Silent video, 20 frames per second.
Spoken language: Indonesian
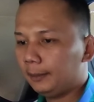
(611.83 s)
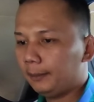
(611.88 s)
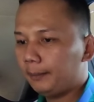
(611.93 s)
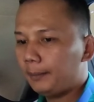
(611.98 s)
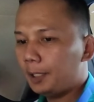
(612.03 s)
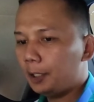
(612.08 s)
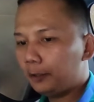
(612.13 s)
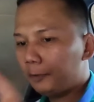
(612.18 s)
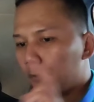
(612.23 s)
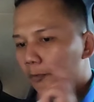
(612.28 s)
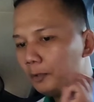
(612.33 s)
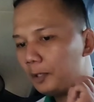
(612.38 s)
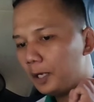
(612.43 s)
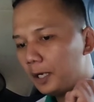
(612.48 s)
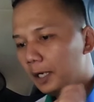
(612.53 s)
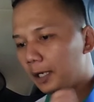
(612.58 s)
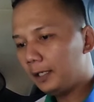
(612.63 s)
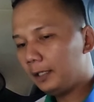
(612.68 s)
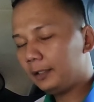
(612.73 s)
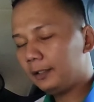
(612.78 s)
depan
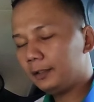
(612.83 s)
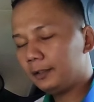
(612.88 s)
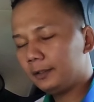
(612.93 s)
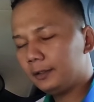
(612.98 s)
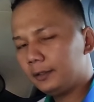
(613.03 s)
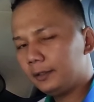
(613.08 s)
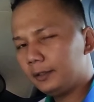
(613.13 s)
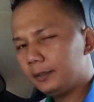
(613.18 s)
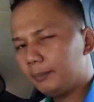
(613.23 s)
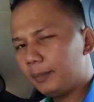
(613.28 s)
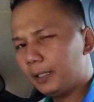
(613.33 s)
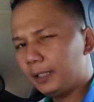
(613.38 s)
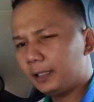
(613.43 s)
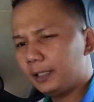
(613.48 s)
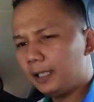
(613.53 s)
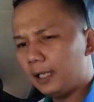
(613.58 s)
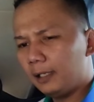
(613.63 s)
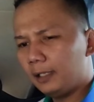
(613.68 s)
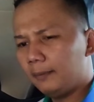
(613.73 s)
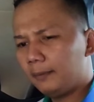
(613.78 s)
dua
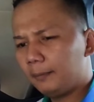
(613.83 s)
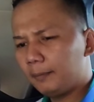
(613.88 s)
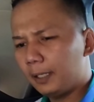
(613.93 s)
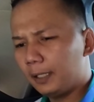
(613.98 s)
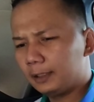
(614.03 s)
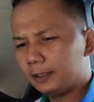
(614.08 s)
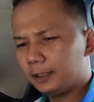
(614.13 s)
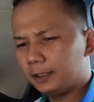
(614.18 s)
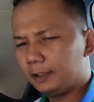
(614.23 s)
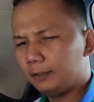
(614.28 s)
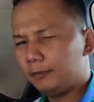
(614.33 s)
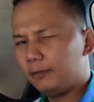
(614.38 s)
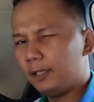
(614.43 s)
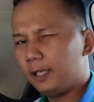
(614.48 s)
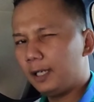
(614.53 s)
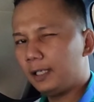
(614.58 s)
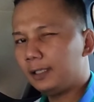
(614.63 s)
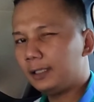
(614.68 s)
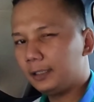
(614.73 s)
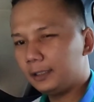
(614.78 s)
bagian baris
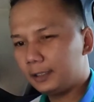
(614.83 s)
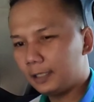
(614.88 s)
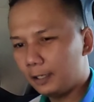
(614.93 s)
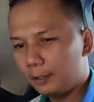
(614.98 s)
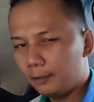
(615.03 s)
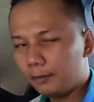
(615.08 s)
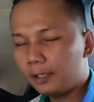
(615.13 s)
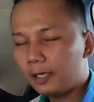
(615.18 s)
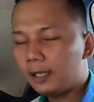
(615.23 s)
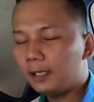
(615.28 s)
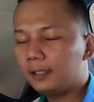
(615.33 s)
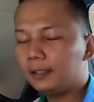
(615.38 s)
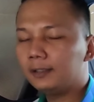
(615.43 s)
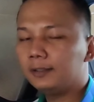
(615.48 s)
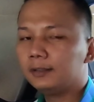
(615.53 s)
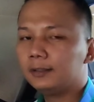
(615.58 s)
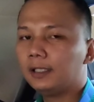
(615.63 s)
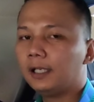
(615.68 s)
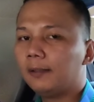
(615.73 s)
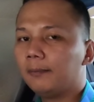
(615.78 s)
kedua tiga orang
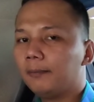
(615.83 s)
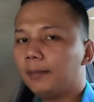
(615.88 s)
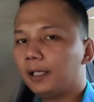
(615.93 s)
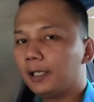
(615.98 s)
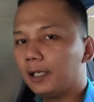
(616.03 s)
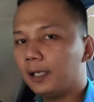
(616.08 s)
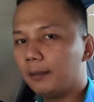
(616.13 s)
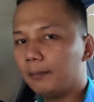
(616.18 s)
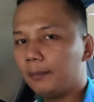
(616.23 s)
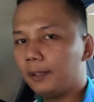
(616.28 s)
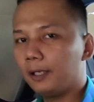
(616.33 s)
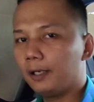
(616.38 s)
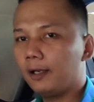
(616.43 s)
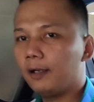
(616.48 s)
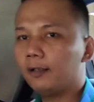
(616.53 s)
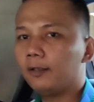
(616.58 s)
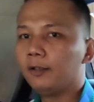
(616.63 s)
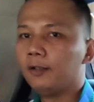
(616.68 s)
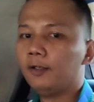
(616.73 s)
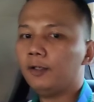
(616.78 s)
dan bagian
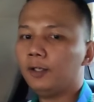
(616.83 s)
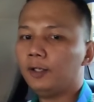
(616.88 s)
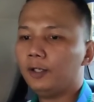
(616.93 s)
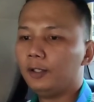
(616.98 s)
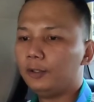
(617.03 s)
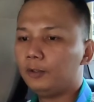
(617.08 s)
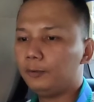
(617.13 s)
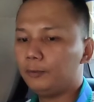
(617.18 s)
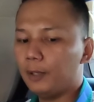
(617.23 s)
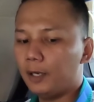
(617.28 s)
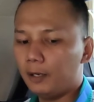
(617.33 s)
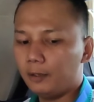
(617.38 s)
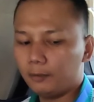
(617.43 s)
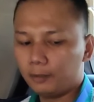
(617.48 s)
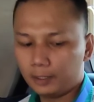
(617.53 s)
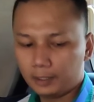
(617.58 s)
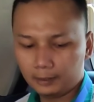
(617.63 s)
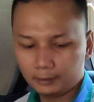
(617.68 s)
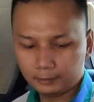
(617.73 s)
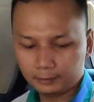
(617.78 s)
belakang dua
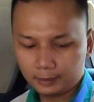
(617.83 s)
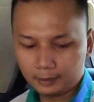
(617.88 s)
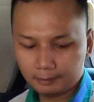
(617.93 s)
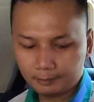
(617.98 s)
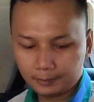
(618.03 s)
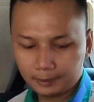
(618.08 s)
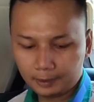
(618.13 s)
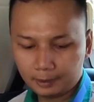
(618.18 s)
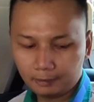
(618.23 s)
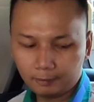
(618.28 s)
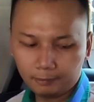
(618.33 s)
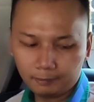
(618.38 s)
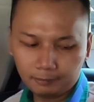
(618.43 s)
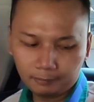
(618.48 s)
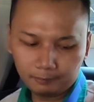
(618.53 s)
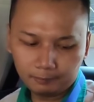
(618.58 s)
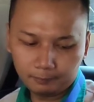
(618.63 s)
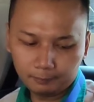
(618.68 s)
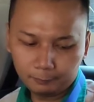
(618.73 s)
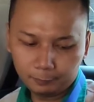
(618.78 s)
orang tapi kalau
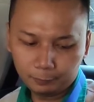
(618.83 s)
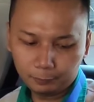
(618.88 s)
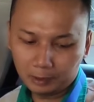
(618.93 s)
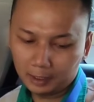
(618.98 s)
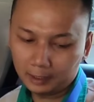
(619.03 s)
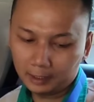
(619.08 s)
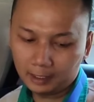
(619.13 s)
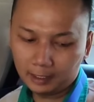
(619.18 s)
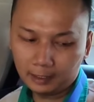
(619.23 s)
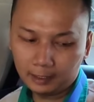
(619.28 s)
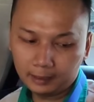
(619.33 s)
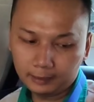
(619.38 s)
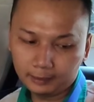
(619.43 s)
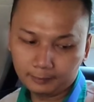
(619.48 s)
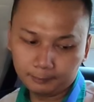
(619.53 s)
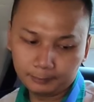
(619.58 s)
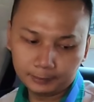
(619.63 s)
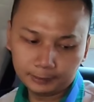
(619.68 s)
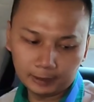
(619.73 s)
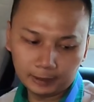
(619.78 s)
untuk anak-anak
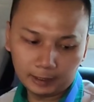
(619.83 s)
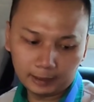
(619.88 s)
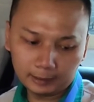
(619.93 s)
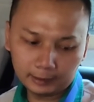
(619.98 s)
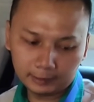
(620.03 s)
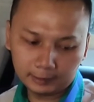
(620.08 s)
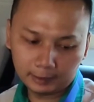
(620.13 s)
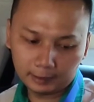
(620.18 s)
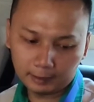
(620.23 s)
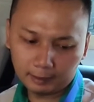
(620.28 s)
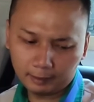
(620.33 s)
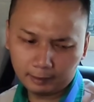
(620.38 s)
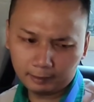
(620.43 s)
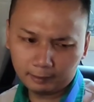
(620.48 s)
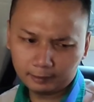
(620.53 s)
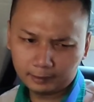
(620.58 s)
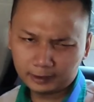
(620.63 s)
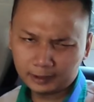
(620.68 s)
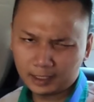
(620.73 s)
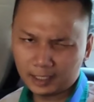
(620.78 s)
ya bisa lah tiga
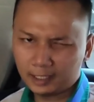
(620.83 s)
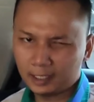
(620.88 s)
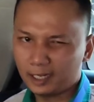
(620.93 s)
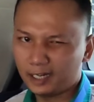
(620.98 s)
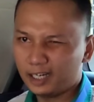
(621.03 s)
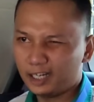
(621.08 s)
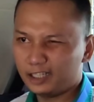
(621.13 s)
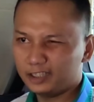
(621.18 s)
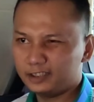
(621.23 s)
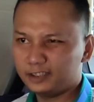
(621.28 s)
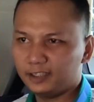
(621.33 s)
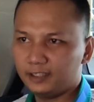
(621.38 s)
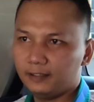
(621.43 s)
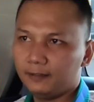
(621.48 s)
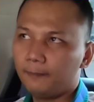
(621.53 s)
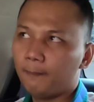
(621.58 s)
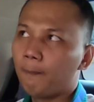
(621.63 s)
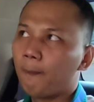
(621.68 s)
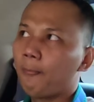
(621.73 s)
anak-anak kecil